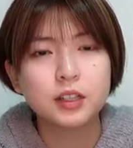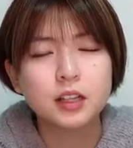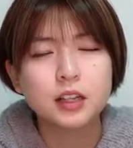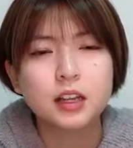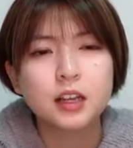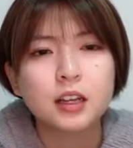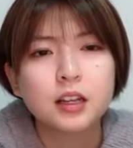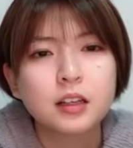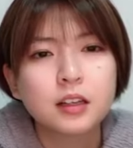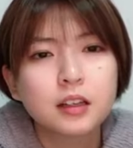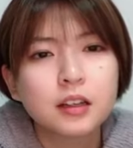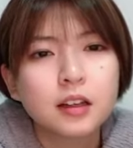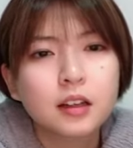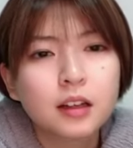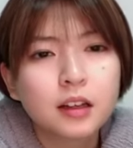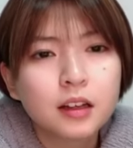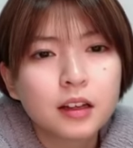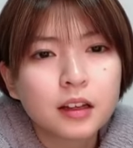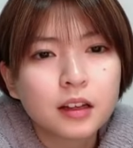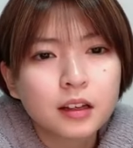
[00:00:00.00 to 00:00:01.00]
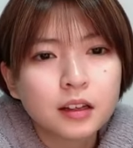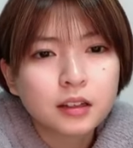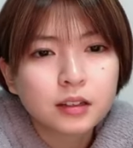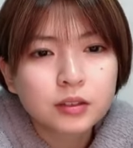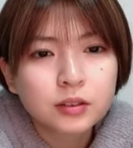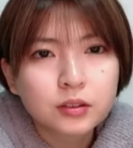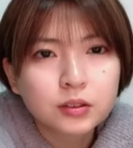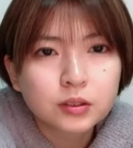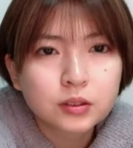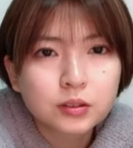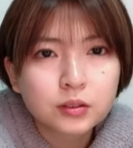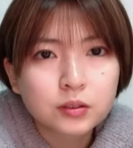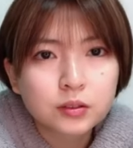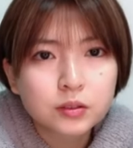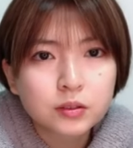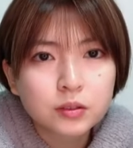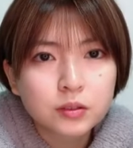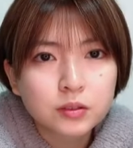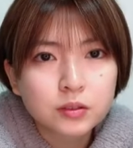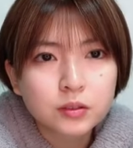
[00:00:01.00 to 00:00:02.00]
でねそうそう
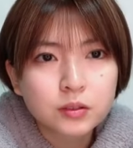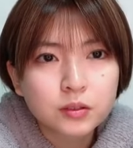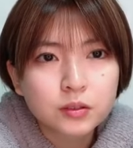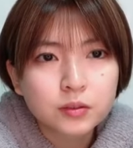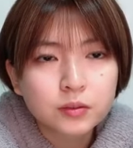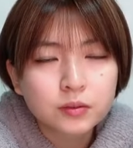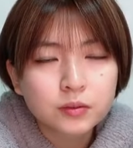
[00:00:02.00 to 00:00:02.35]
そうそ